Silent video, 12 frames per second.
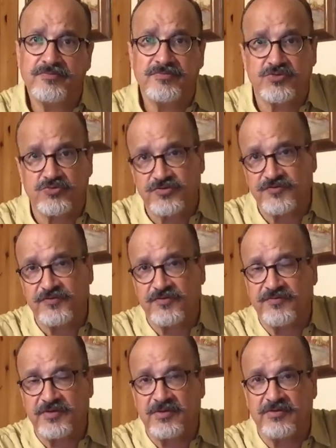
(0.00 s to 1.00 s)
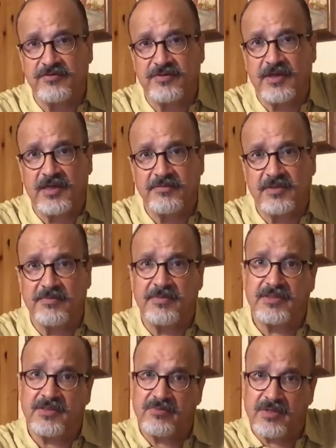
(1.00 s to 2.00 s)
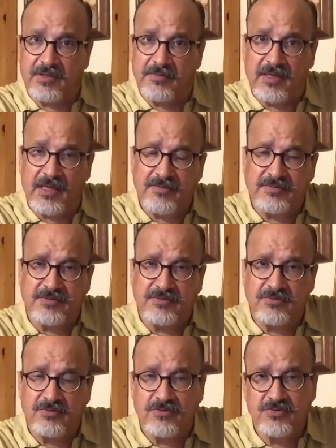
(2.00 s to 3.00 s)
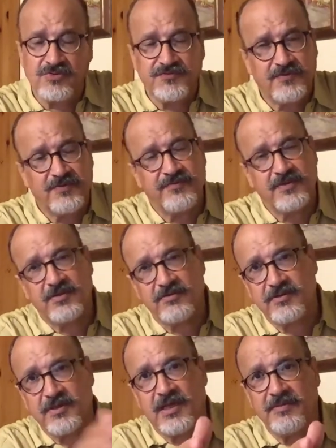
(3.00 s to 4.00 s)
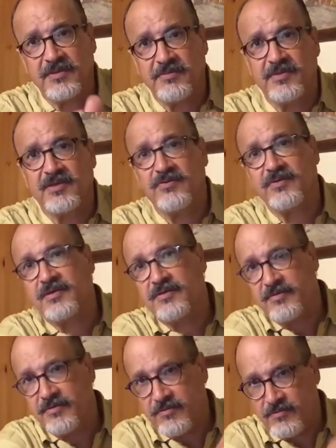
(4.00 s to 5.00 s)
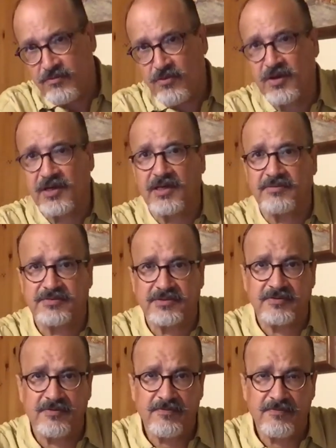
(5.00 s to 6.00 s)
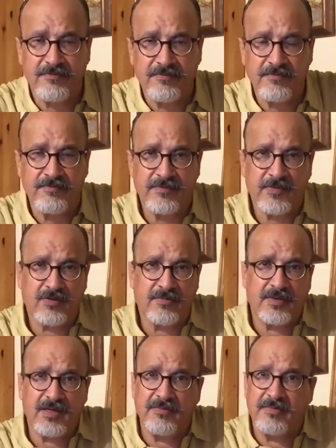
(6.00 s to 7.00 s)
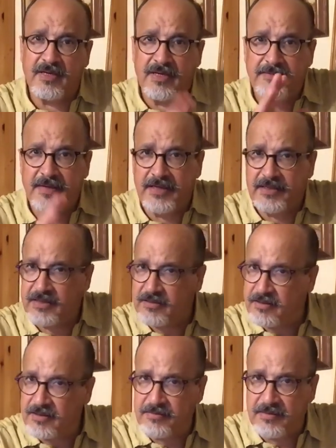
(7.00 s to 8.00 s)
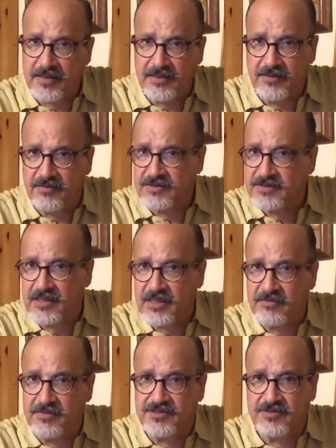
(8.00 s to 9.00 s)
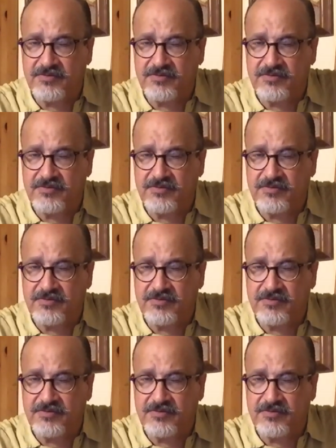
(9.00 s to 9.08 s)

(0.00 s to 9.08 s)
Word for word: شوفوا شوفوا الفيديو ديال حميد المهداوي قبل الحبس وشوفوا الفيديو ديال حميد المهداوي مور الحبس دونك بلا ما, ما عندي ما عندي وثائق ما نجيب